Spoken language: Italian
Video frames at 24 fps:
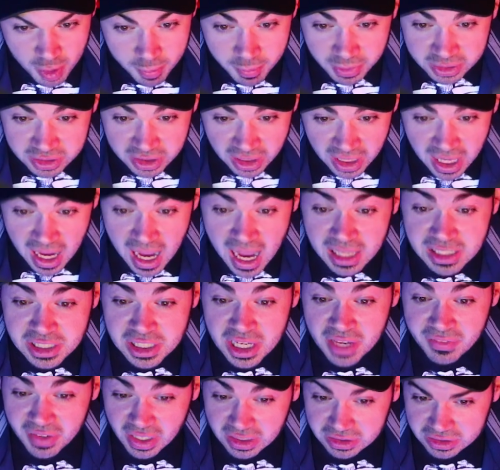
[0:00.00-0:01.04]
permetterà
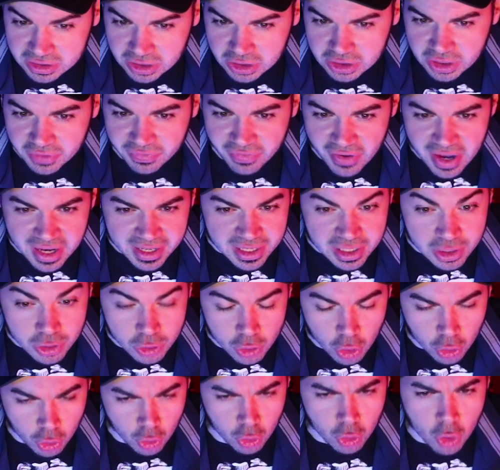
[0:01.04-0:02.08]
agli eventi di fare il
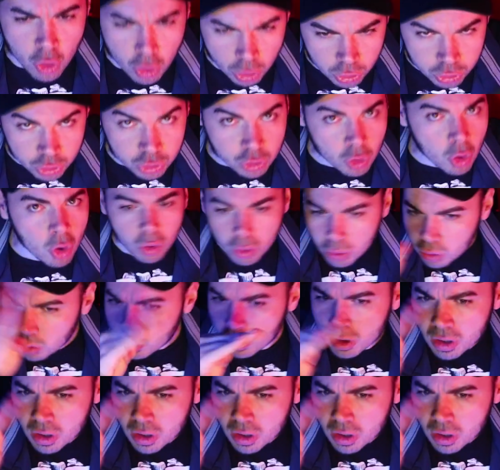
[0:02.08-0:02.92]
loro corso.